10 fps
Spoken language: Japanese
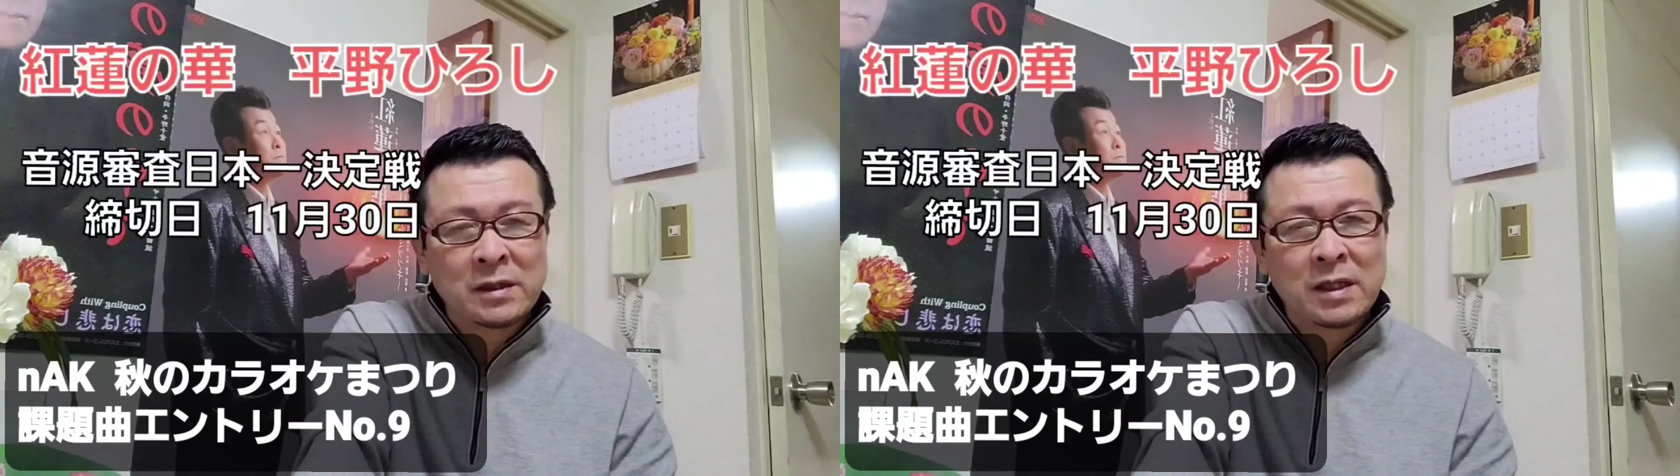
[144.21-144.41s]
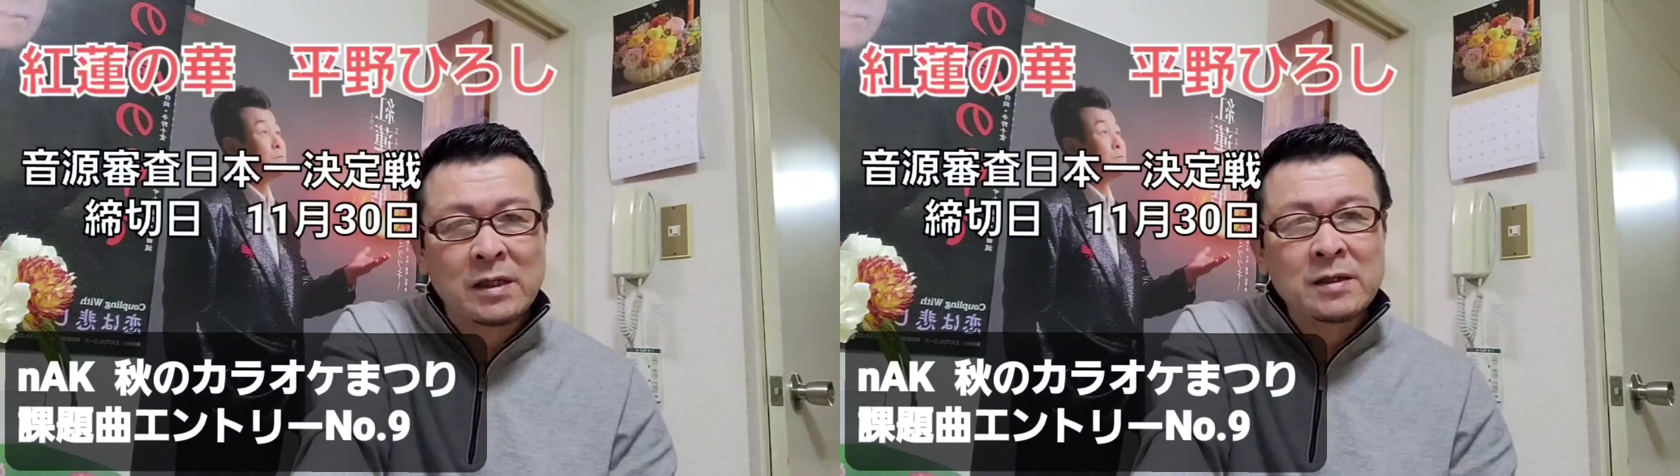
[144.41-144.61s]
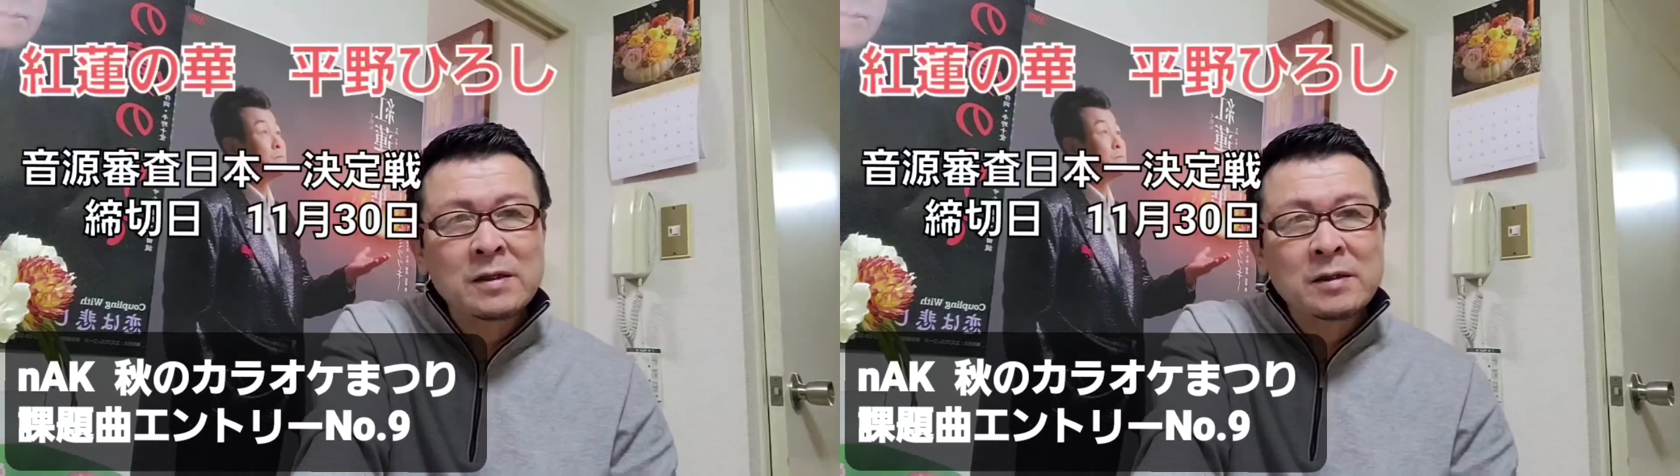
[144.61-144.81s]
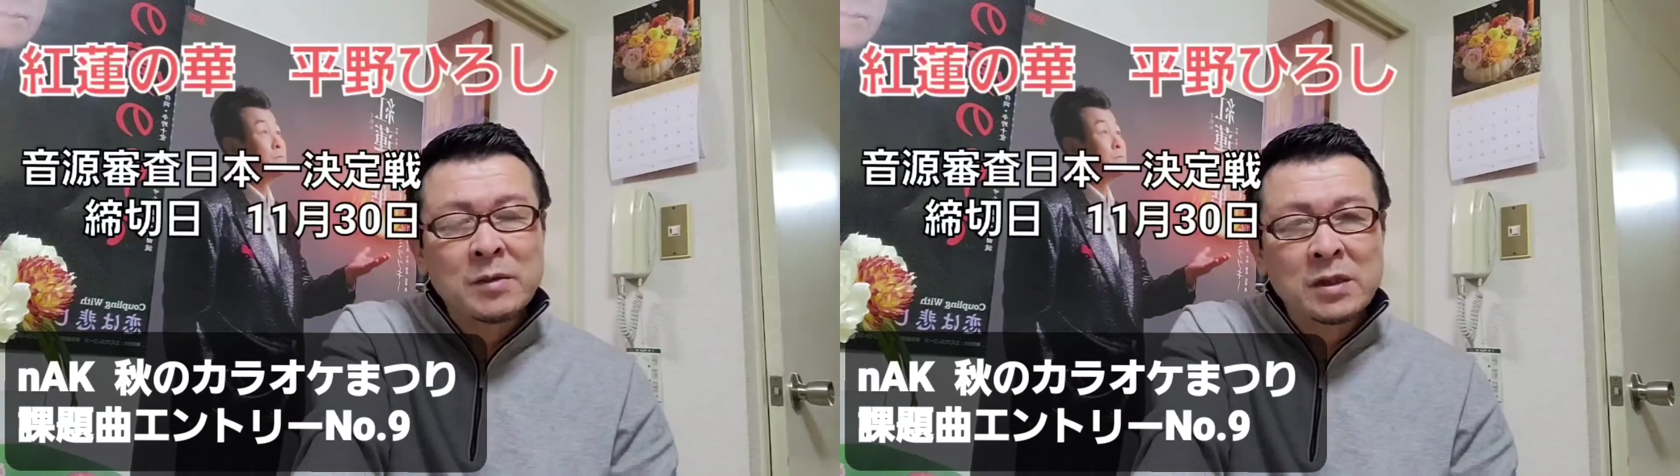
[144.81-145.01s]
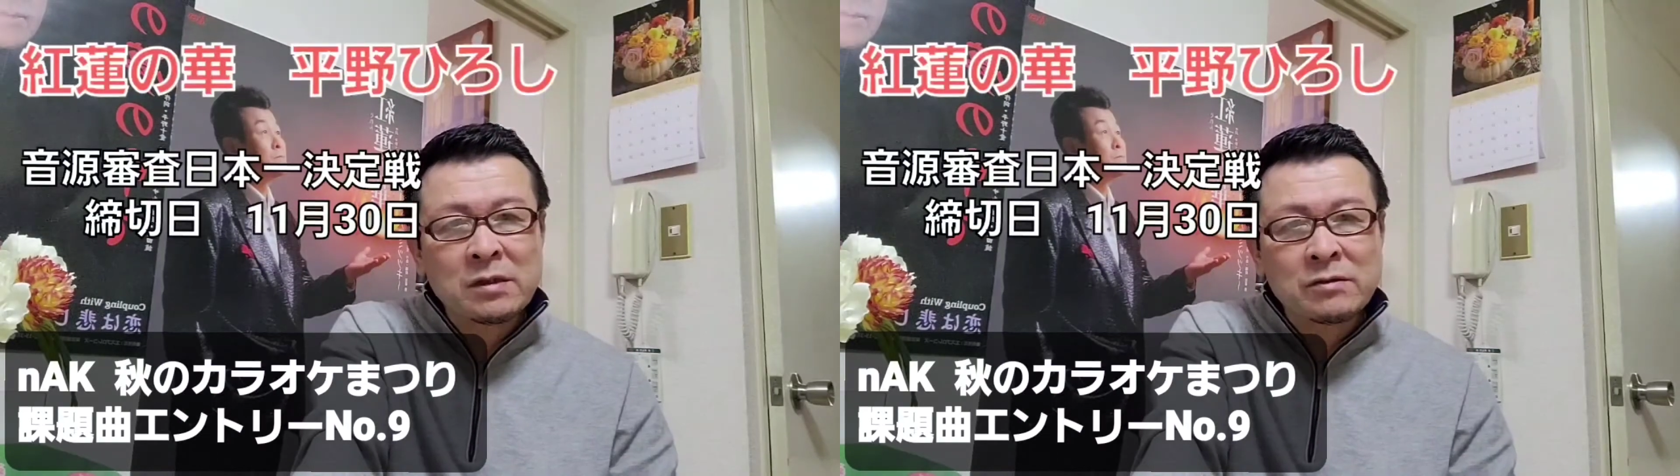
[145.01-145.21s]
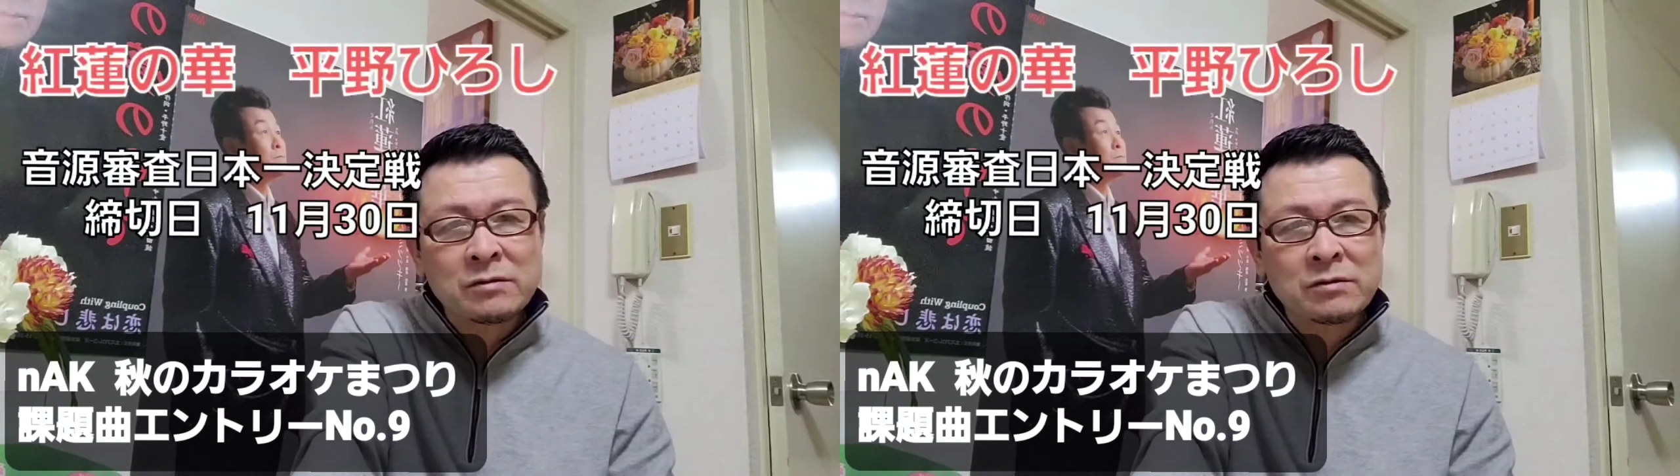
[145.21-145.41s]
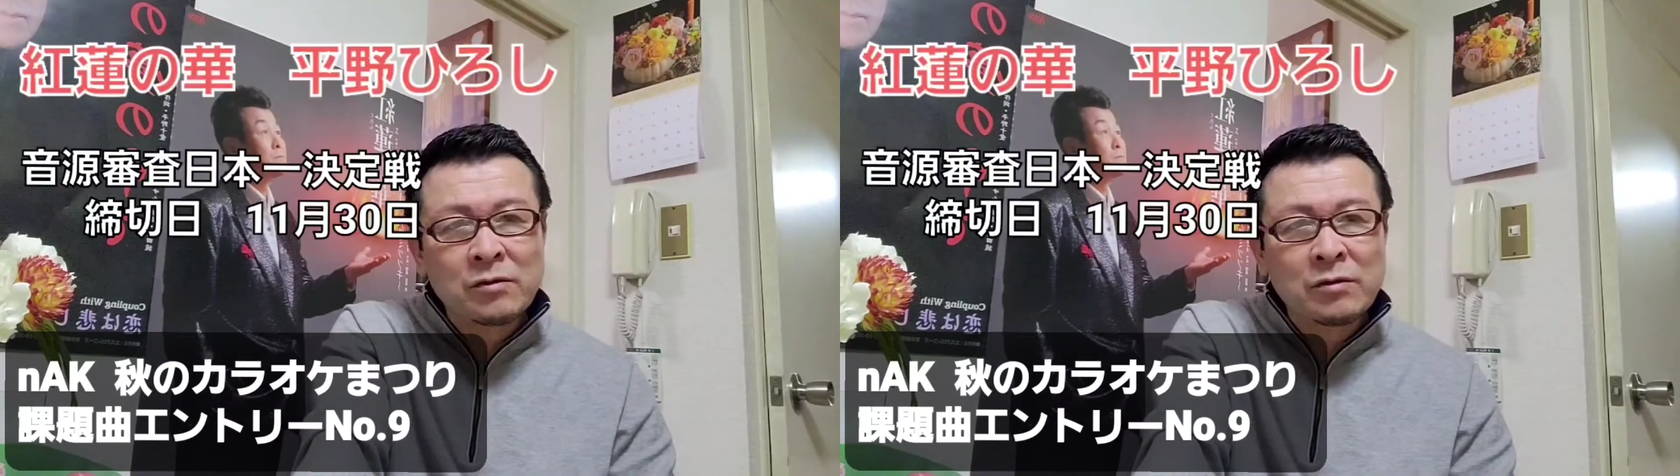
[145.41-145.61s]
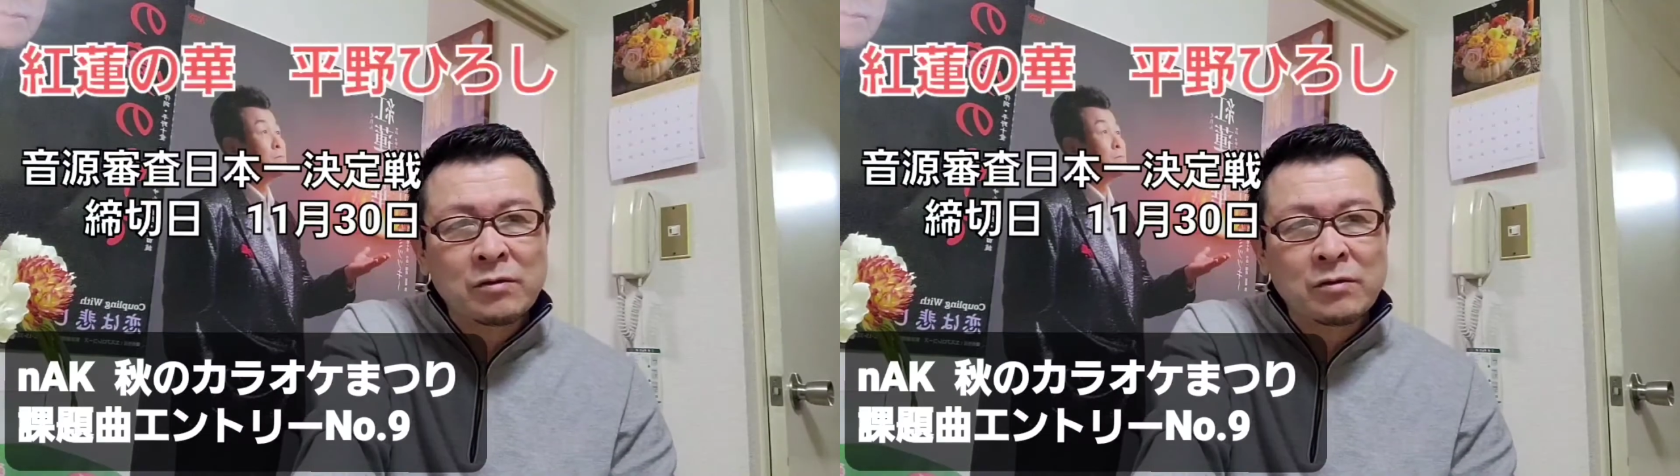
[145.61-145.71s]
ね、まあ、ナックの